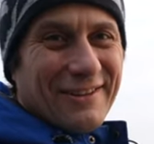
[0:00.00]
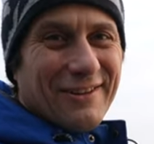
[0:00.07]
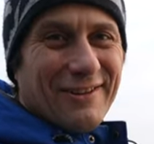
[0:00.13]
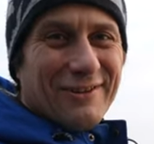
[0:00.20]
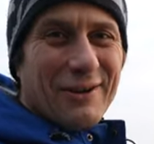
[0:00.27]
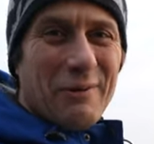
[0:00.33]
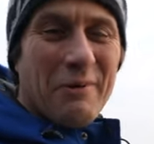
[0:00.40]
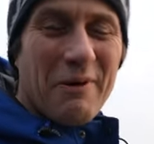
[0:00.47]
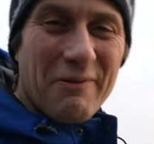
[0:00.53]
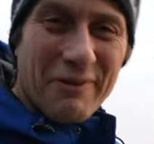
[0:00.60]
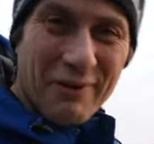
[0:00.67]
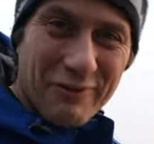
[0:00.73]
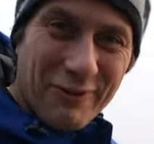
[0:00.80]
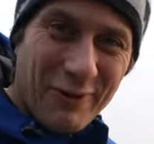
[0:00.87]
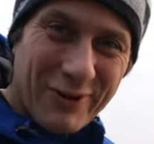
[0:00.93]
und habe
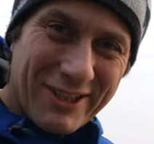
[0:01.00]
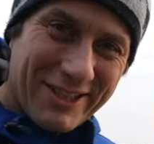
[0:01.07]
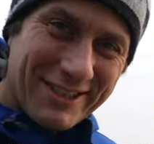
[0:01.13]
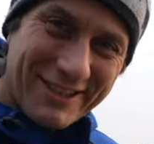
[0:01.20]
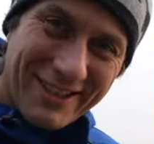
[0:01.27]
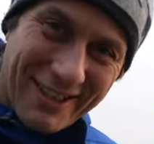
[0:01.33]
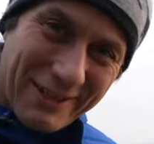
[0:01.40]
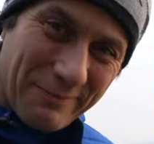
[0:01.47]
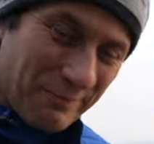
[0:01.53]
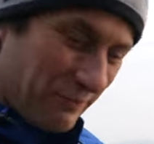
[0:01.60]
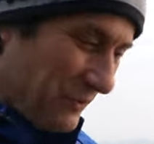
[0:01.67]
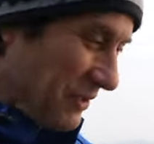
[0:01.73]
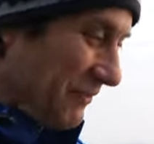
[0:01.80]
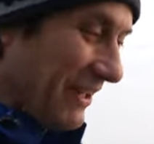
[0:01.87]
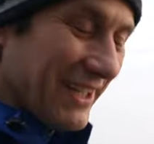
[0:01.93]
einfach Freude daran,
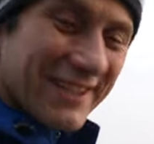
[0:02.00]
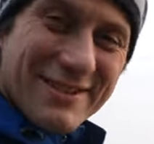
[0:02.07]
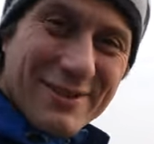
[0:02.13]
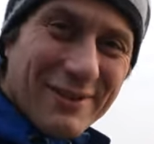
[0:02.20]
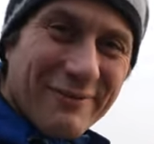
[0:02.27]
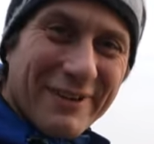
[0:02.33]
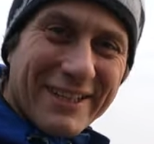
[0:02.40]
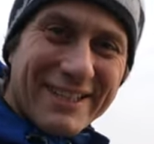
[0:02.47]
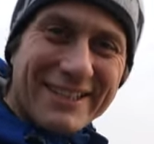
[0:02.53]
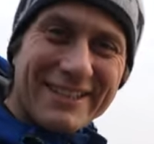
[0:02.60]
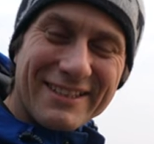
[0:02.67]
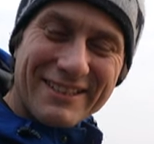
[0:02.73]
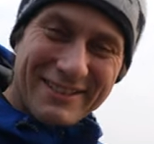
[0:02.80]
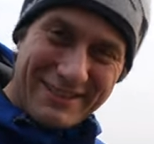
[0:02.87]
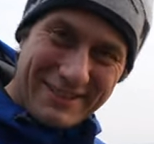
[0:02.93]
mich weiterzuentwickeln.
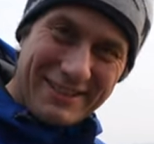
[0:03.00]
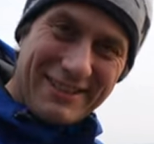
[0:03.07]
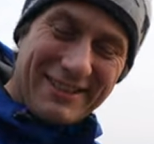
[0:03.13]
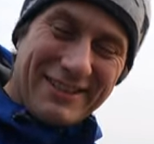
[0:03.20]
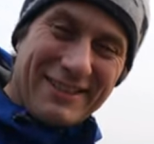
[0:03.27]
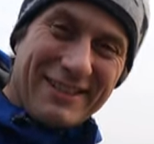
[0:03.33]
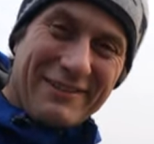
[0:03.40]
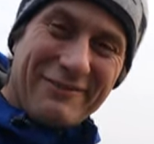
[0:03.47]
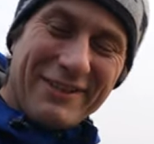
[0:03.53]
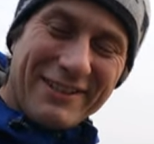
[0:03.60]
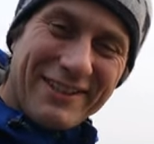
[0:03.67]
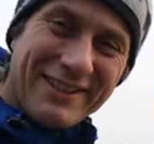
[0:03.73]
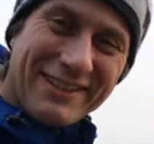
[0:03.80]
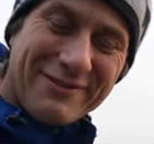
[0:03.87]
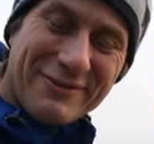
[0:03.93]
Vielen
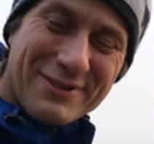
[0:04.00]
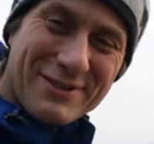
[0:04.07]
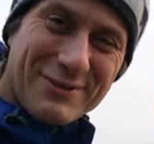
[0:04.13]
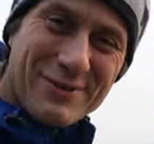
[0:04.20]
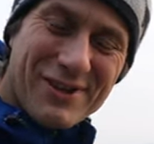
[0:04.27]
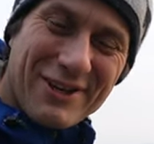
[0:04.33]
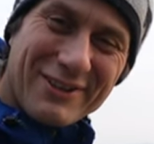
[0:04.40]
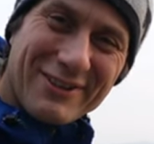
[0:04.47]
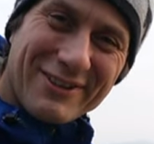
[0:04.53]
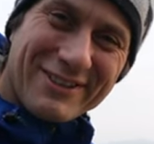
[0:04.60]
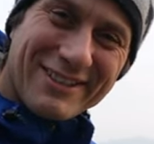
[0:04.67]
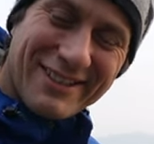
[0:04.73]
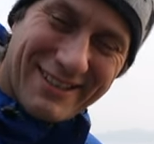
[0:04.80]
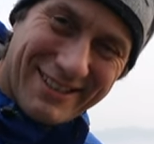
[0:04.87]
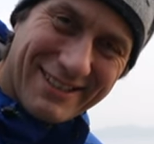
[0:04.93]
Dank fürs Zuschauen,
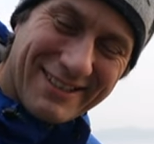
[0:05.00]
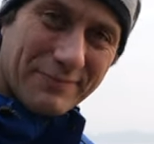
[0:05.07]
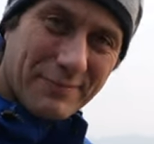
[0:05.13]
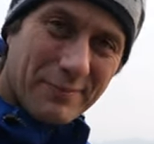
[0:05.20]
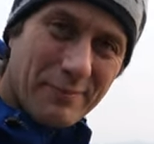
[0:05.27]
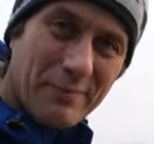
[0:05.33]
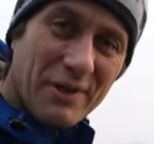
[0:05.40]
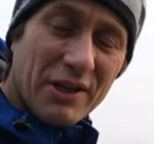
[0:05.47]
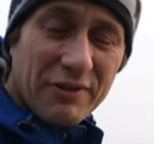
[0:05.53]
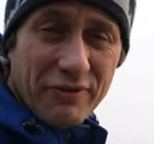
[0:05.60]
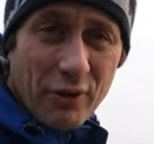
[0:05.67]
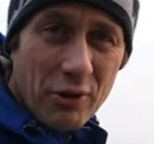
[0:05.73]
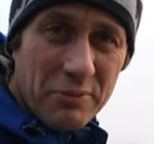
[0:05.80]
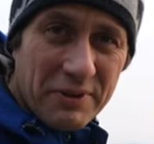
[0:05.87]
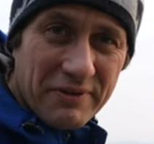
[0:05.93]
Leute. Ich
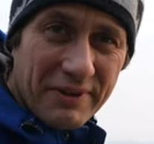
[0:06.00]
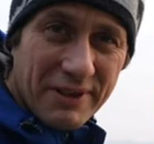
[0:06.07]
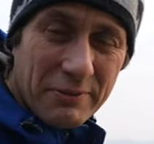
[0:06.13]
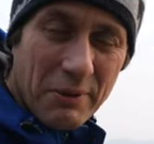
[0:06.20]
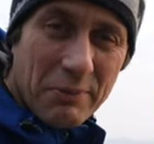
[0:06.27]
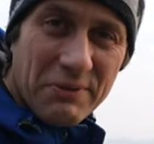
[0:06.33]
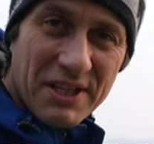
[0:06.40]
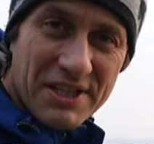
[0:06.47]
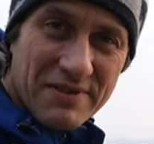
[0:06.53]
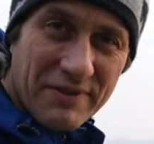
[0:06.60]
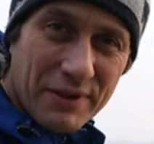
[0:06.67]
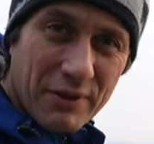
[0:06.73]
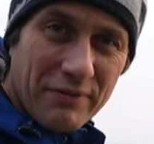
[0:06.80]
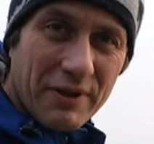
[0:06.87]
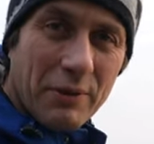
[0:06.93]
freue mich, wenn ihr beim nächsten
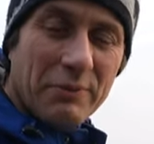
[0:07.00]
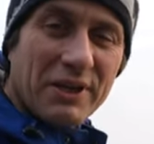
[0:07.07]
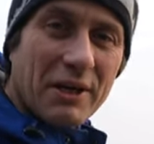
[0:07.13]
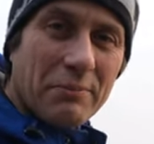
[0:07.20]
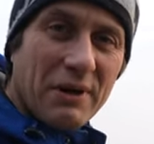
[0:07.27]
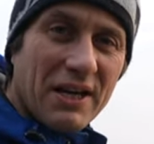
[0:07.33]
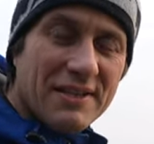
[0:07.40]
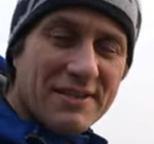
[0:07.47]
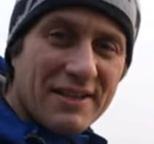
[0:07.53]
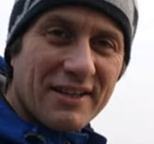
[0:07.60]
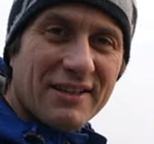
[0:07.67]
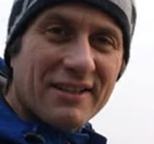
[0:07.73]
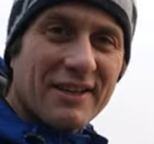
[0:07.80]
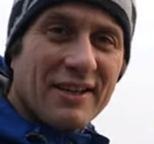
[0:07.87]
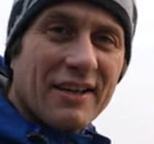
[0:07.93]
Video wieder mit dabei
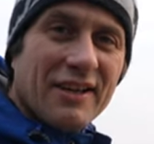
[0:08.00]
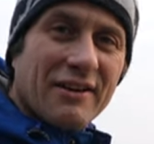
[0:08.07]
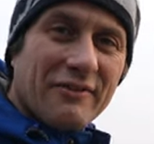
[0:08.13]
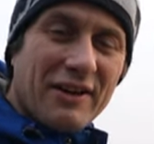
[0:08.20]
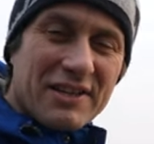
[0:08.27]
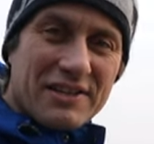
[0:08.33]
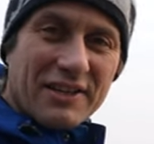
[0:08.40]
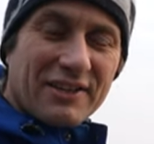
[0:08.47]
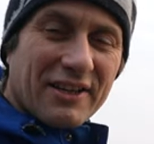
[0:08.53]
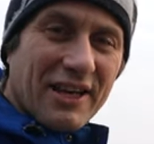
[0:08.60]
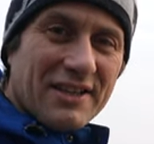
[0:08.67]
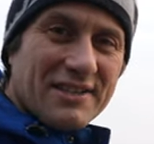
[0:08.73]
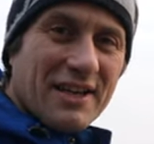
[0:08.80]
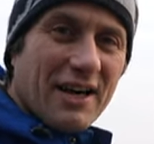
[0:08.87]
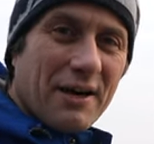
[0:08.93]
seid. Falls ihr
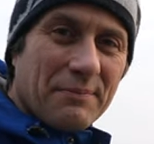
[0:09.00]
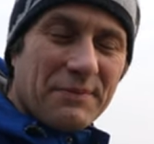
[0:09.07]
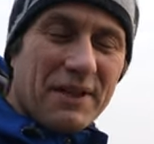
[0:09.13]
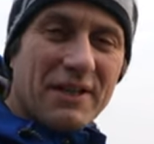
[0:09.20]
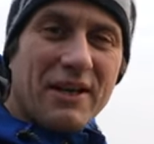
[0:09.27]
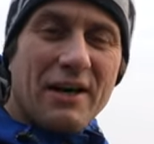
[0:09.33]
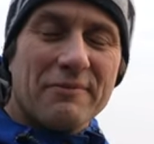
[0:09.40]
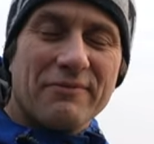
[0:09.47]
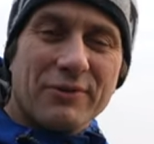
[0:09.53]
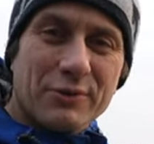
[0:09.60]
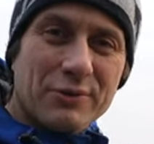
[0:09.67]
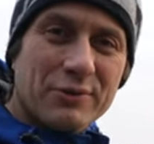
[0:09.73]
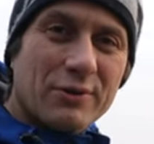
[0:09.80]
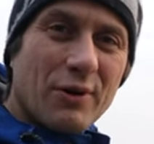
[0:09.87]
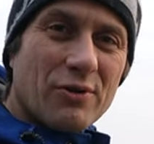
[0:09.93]
Interesse habt an einem
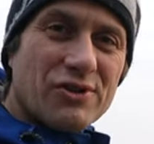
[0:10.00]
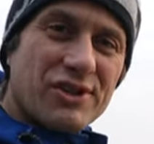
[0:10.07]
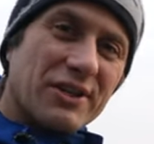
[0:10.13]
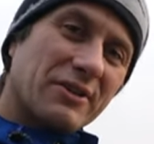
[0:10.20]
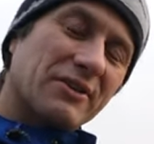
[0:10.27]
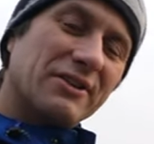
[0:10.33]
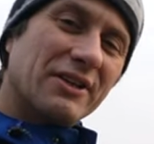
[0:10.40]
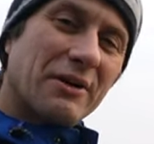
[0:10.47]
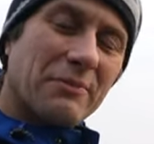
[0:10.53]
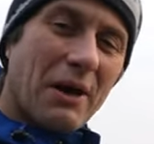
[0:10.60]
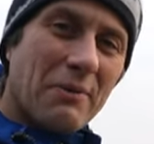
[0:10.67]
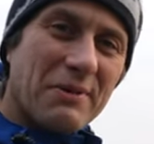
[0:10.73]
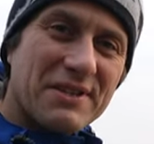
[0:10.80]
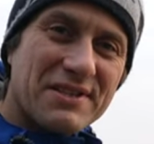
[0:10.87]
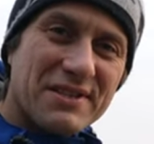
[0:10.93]
Fotocoaching hier am
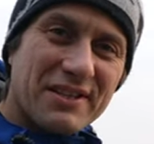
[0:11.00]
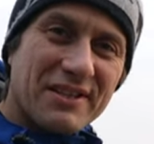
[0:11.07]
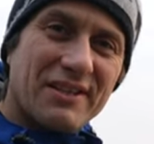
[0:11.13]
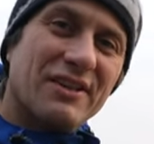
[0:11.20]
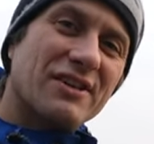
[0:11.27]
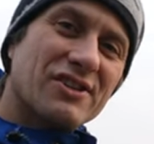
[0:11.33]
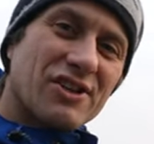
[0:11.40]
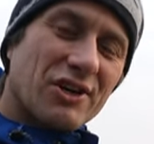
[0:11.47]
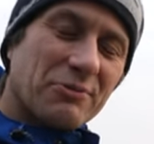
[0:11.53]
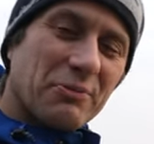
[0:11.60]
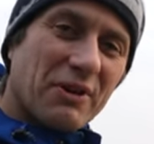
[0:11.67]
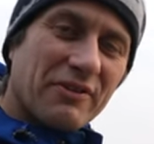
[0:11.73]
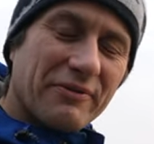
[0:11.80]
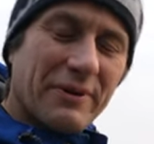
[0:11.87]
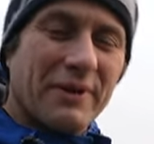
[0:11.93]
Ammersee, schaut
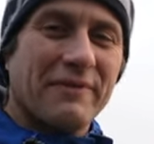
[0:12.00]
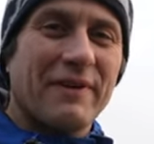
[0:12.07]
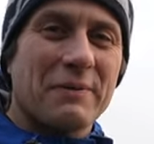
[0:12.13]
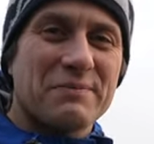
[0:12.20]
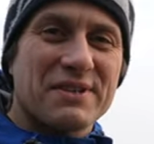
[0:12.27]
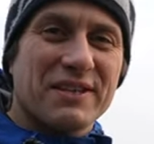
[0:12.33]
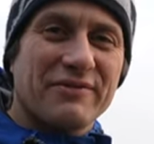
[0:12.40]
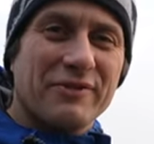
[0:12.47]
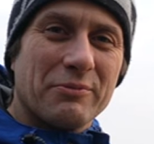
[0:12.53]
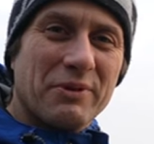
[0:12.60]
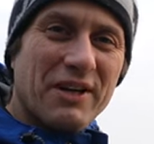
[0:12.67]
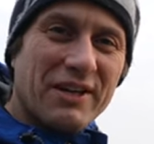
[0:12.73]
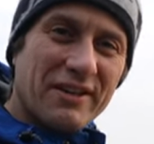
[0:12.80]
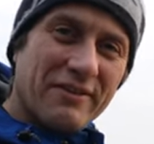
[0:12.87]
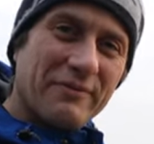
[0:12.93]
mal auf meiner Website
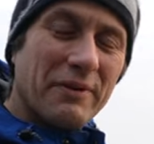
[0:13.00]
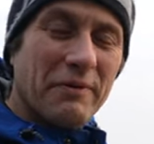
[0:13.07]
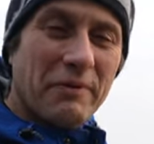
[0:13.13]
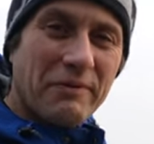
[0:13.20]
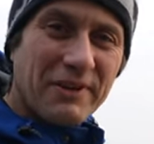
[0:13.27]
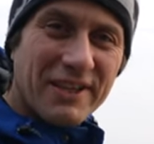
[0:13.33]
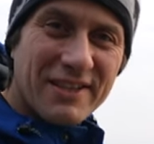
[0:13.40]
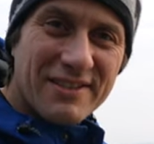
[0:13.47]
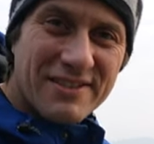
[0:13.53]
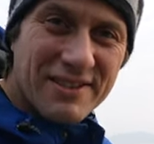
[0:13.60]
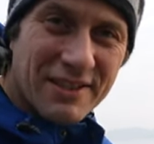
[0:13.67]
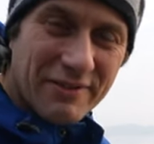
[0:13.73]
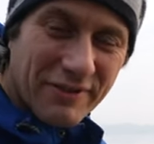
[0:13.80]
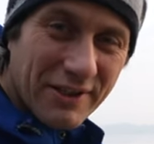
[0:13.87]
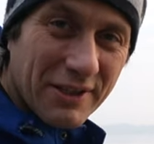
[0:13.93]
vorbei
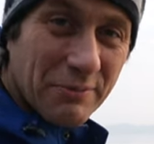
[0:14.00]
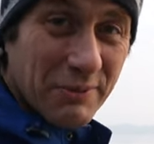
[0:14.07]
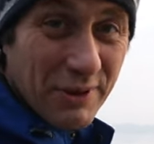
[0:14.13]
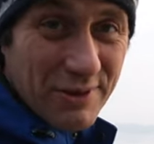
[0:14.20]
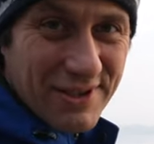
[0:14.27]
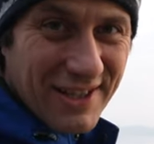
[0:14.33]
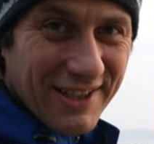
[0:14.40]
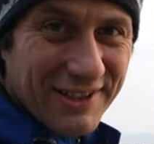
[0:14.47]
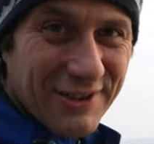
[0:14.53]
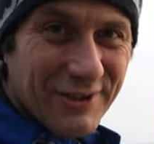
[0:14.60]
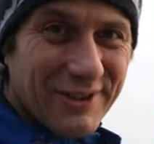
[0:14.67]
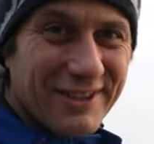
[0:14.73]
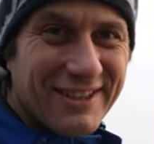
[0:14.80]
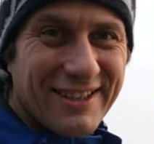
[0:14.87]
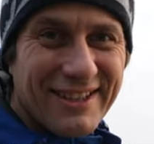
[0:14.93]

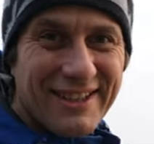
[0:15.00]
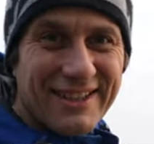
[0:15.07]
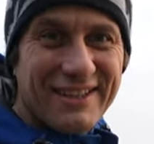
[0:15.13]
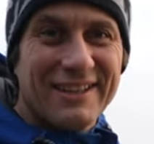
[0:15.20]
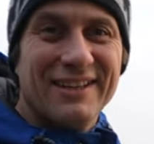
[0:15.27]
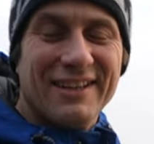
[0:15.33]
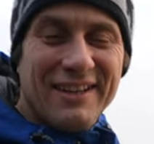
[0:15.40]
www.siegfried-eichhorn.de.